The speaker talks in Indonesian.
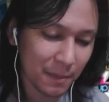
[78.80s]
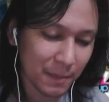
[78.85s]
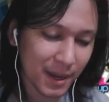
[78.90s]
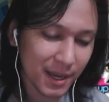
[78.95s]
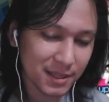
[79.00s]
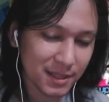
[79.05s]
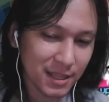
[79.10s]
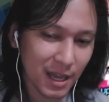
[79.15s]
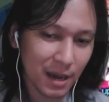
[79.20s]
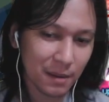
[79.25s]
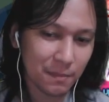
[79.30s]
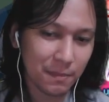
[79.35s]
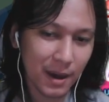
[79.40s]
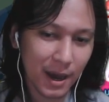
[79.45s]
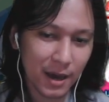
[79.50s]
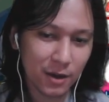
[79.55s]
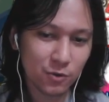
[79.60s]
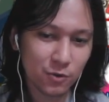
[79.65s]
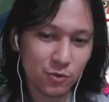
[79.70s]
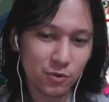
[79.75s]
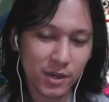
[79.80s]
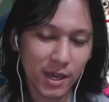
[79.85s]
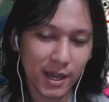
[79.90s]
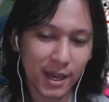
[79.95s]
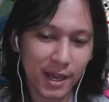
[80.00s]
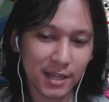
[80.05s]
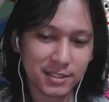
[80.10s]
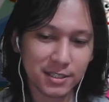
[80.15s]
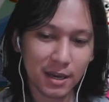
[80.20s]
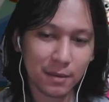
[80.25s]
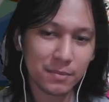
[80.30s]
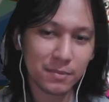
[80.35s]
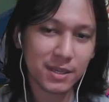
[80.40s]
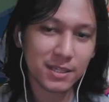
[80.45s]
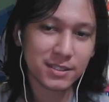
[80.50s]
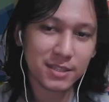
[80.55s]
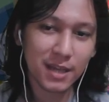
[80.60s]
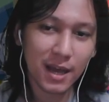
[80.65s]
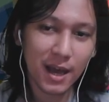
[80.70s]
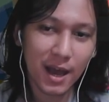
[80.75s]
meta baru ya guys ya,
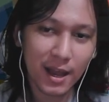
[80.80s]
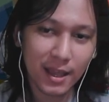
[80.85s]
bisa